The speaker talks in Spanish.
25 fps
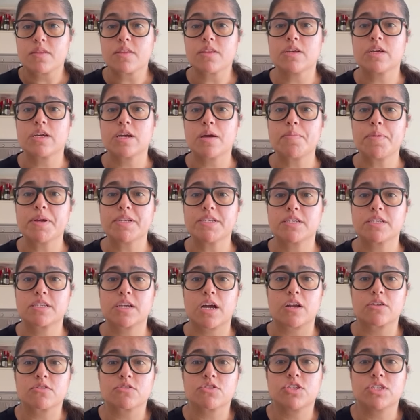hay que
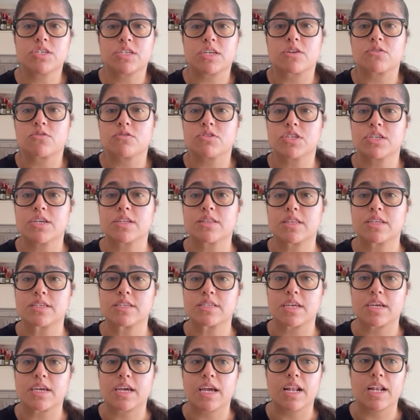pellizcarnos y ser conscientes
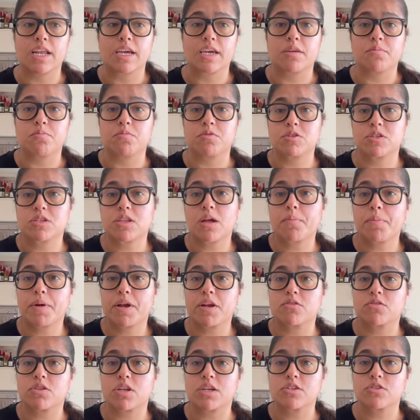de que el equipo está
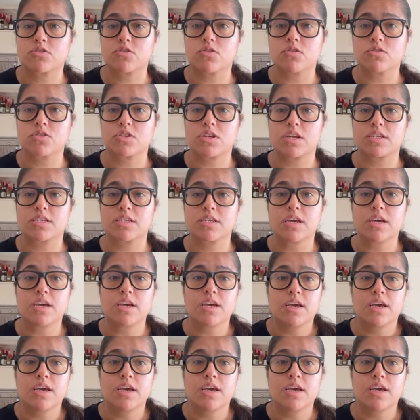para otras cosas.